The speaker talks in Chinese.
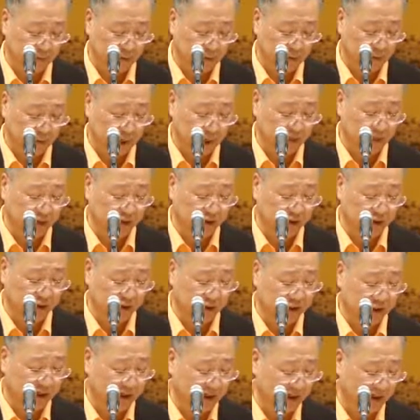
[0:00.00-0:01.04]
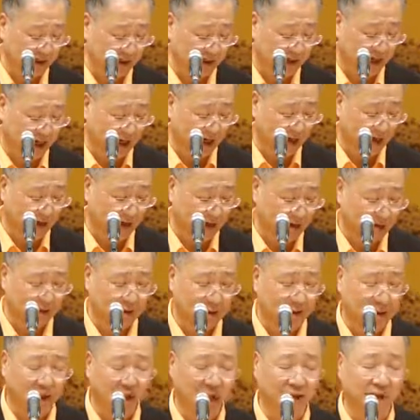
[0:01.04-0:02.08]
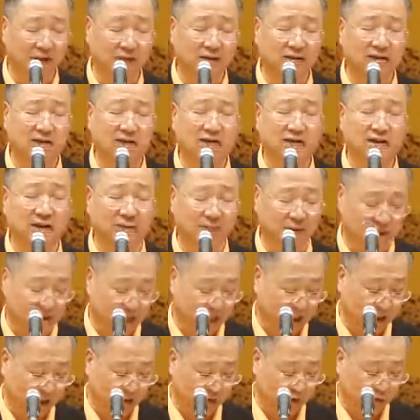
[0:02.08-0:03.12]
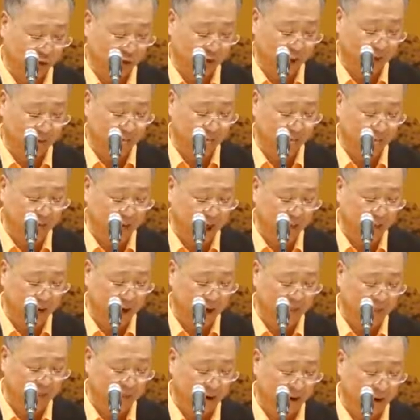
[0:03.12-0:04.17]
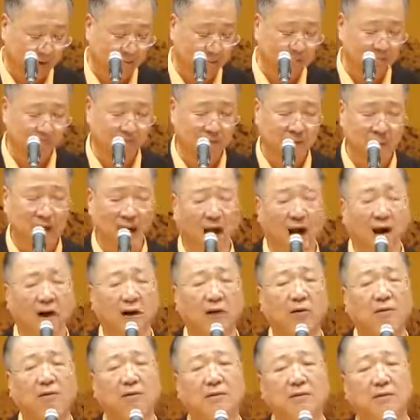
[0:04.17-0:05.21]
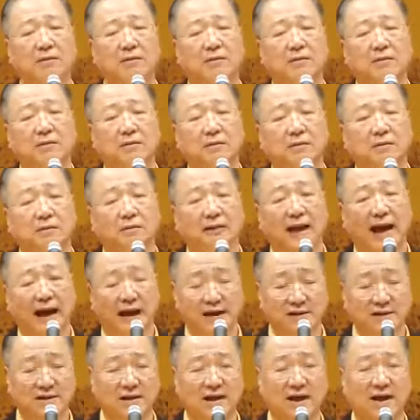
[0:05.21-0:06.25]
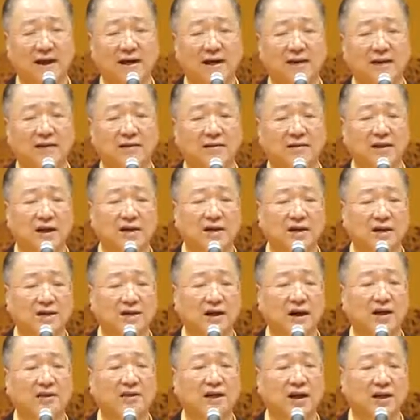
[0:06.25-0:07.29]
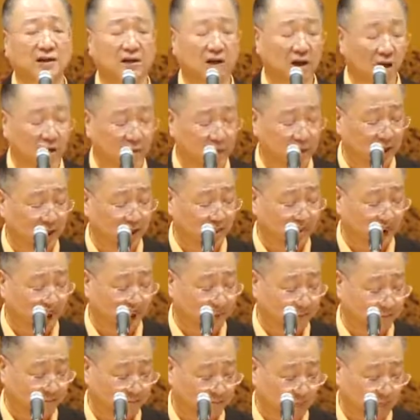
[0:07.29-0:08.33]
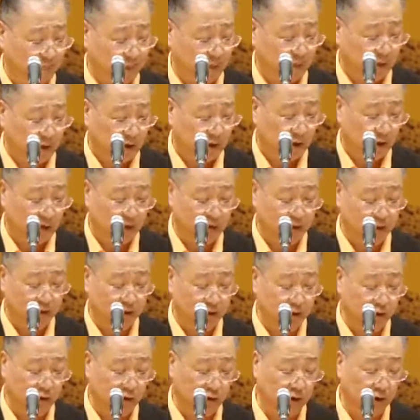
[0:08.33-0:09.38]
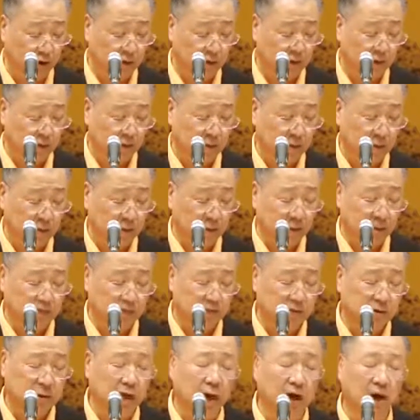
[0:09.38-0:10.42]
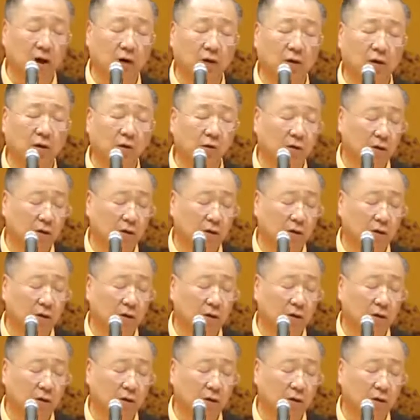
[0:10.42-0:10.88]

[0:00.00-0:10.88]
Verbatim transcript: 他母亲想了想，儿子这么坚决，没办法。好，孩子，那你讲讲条件吧。和尚说：“到